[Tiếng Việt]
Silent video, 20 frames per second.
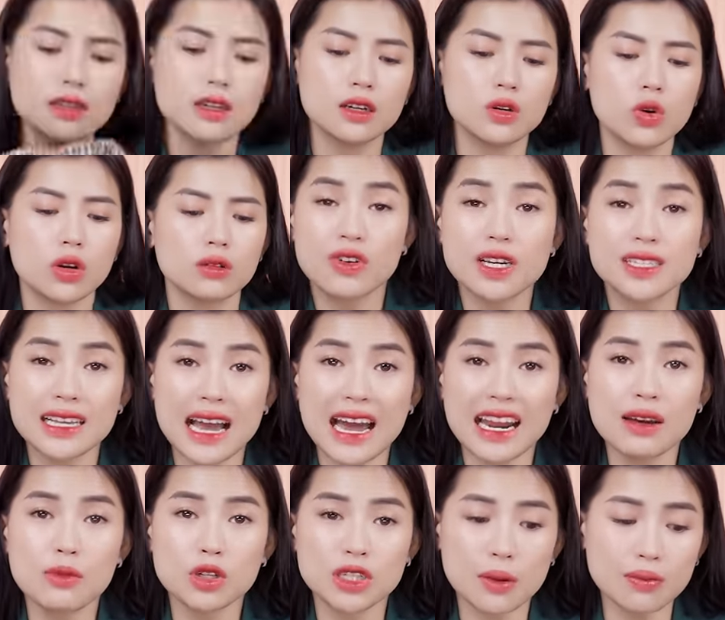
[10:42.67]
giờ luôn. Với giá
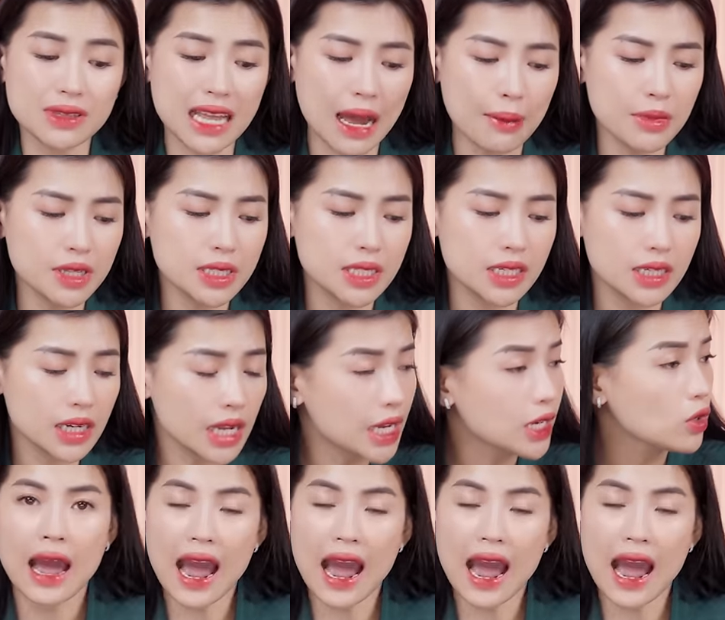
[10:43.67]
là một trăm tám mươi chín nghìn,